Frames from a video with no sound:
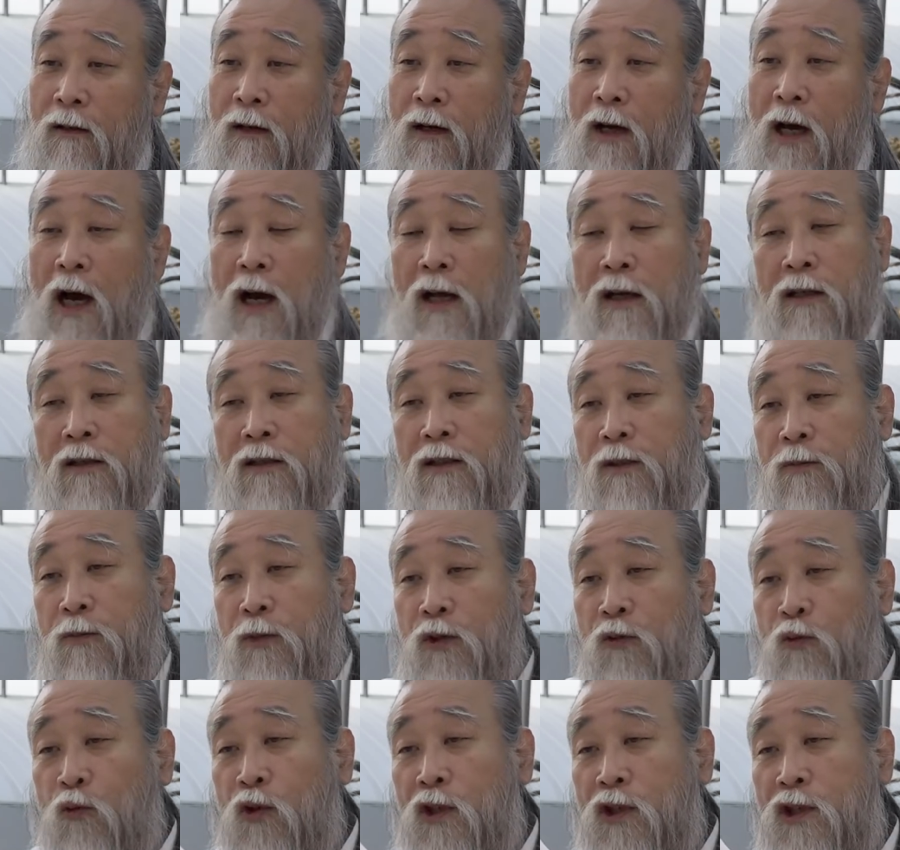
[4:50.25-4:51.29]

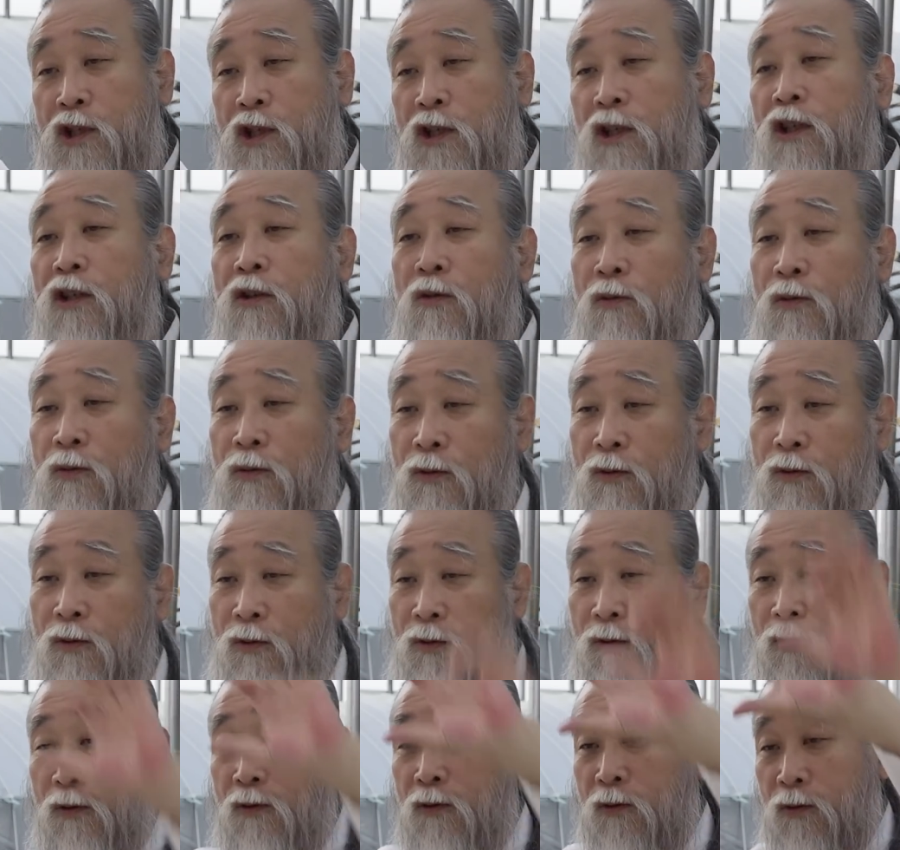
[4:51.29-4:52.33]
하느님은
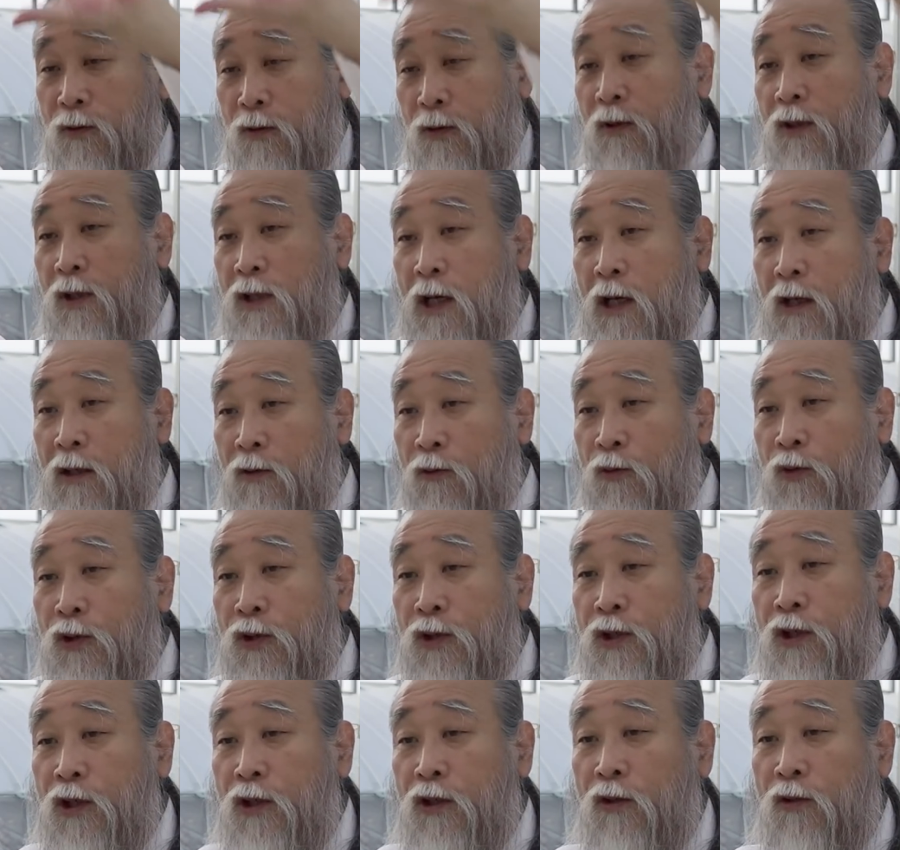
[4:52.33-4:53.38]
원신이고 이 자연의
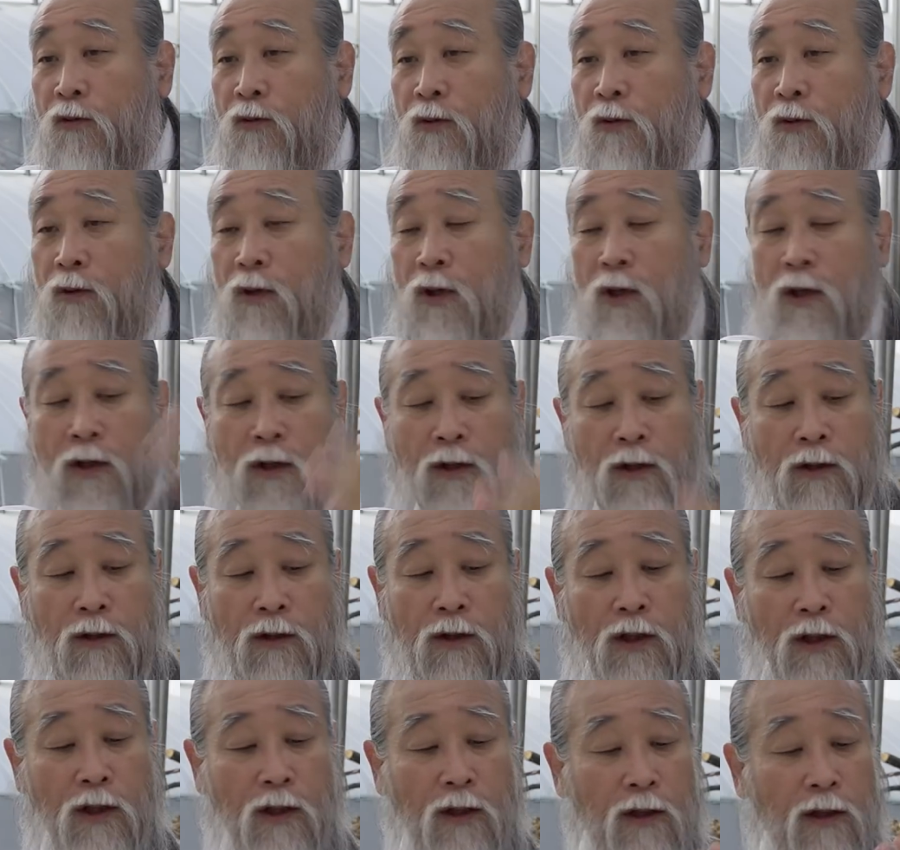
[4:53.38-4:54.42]
원신이고
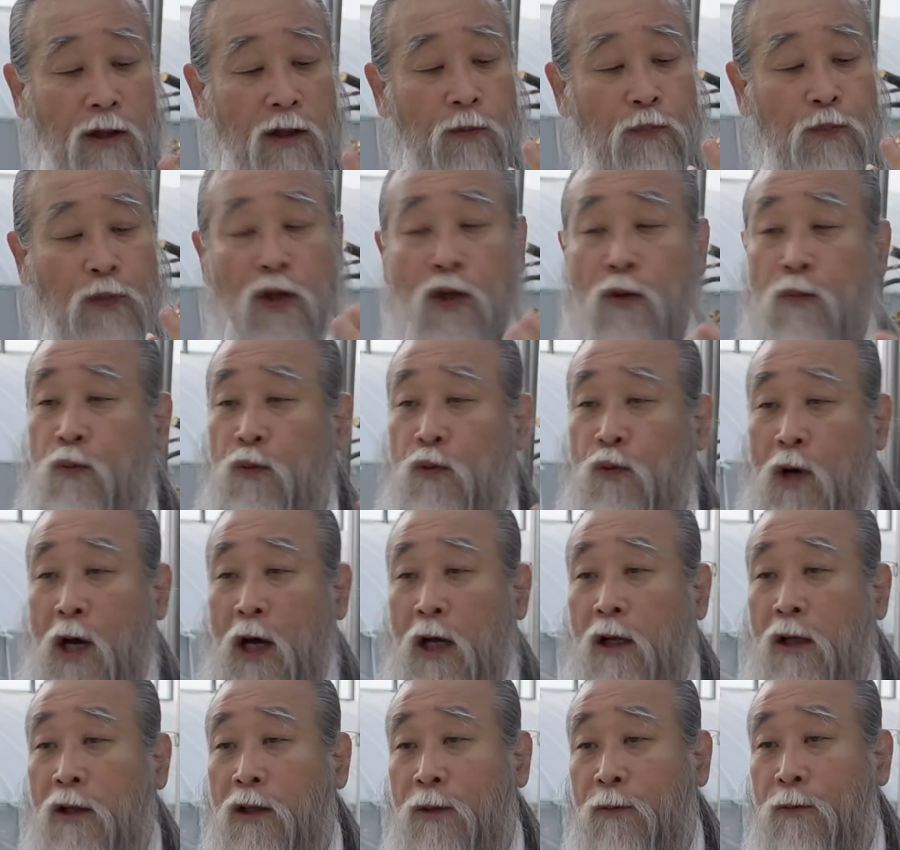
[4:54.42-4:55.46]
네 이 피부도
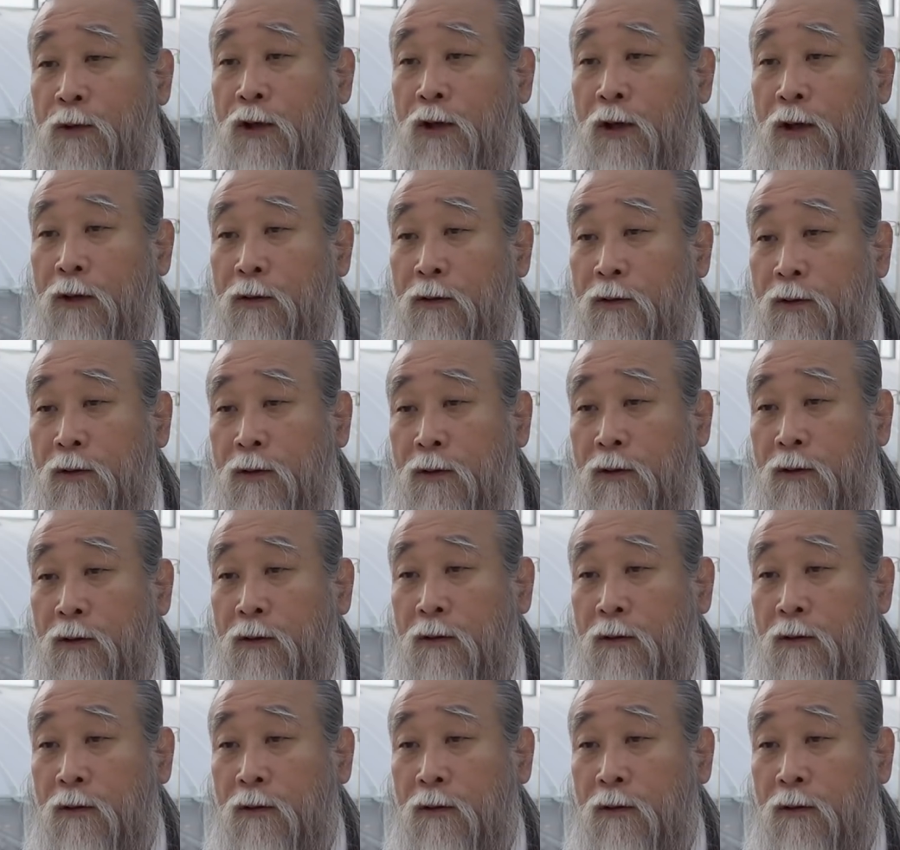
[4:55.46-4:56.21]
하느님 거예요.